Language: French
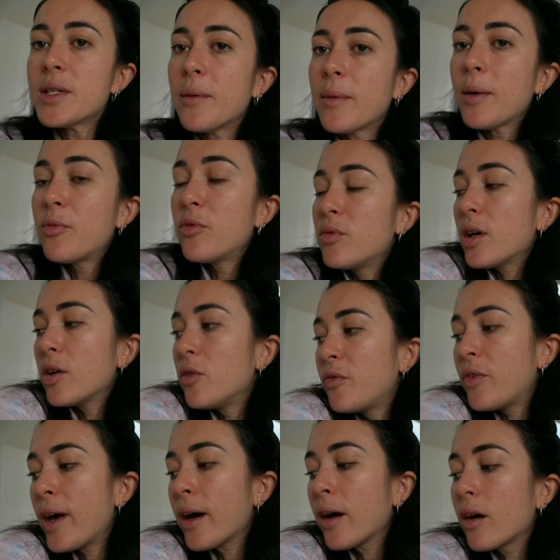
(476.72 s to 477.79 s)
j'aimerais pouvoir le
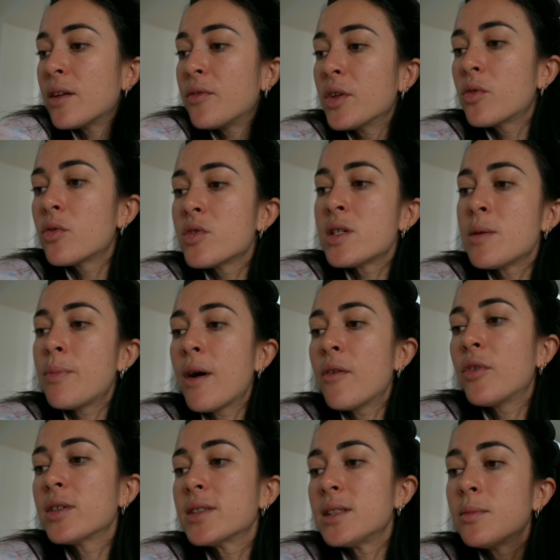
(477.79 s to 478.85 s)
faire, ça fait que j'ai pas
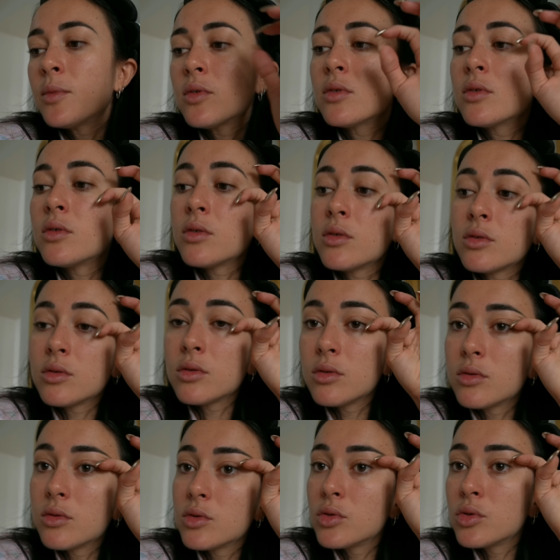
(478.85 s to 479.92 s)
forcément euh,
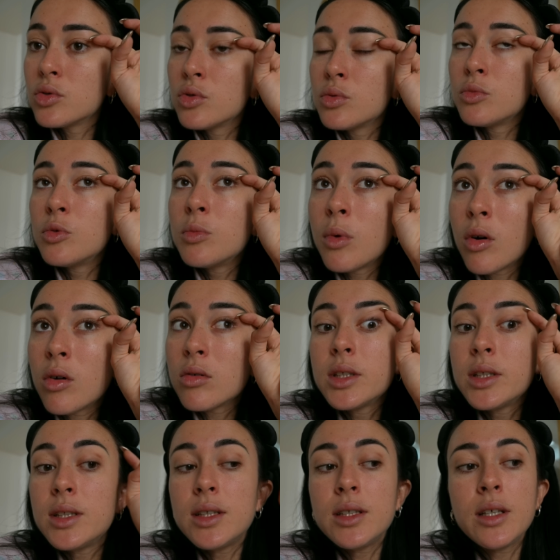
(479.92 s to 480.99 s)
ce moment
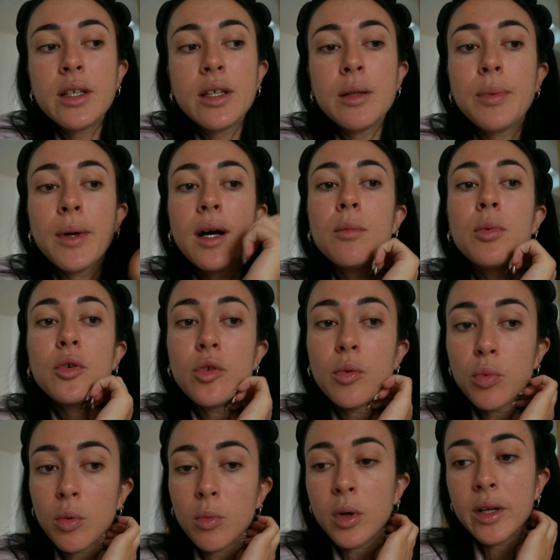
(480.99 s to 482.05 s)
qui est hyper important
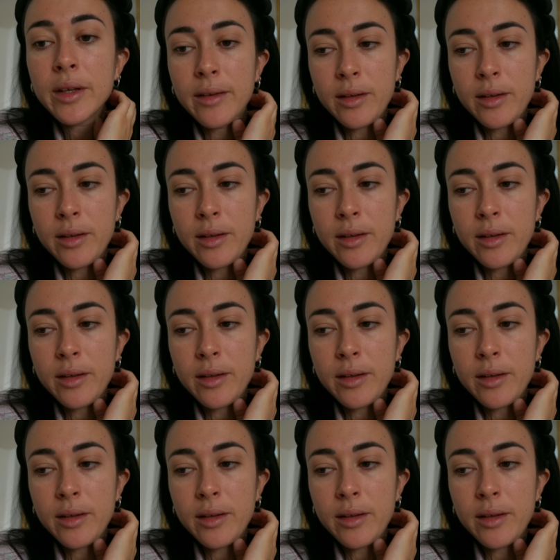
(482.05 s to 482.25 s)
pour moi et